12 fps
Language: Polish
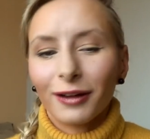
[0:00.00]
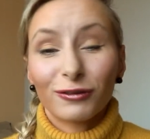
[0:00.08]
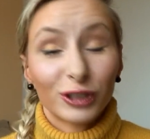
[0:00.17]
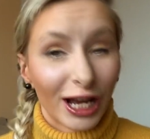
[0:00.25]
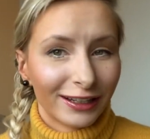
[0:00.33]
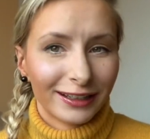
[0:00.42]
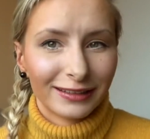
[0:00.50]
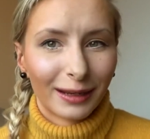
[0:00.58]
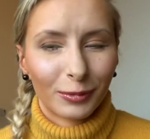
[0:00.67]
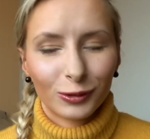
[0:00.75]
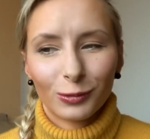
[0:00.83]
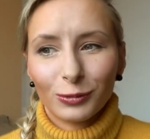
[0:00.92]
W żaden,
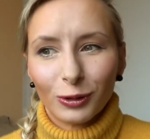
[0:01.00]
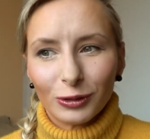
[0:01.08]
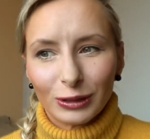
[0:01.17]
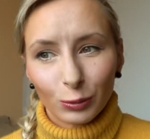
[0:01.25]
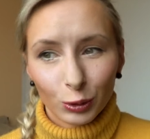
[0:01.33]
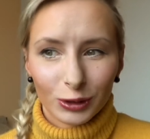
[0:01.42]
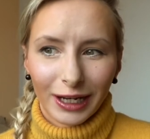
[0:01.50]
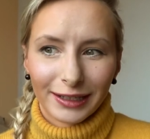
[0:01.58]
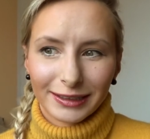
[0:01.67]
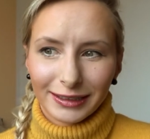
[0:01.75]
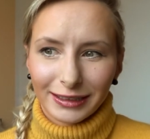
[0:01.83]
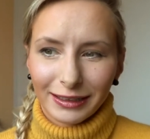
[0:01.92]
a podobno i
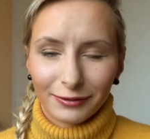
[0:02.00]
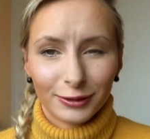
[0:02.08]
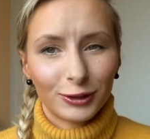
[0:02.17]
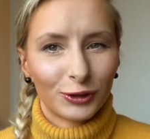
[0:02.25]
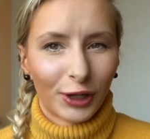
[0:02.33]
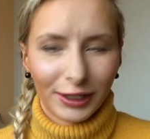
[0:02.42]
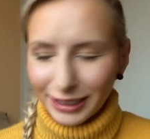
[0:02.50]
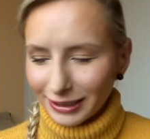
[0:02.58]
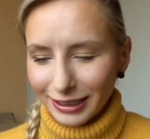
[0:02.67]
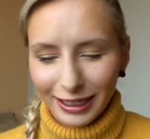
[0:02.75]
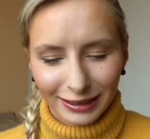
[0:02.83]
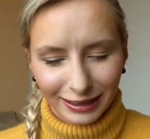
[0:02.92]
złuszcza, i nawilża, i
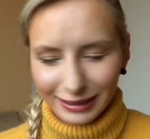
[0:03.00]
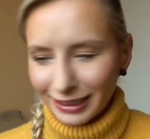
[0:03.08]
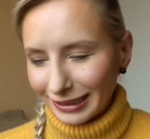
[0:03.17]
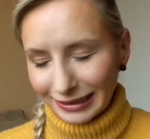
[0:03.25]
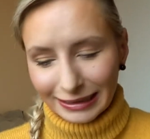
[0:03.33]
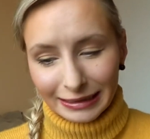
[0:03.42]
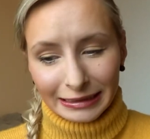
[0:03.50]
tak dalej, i tak dalej.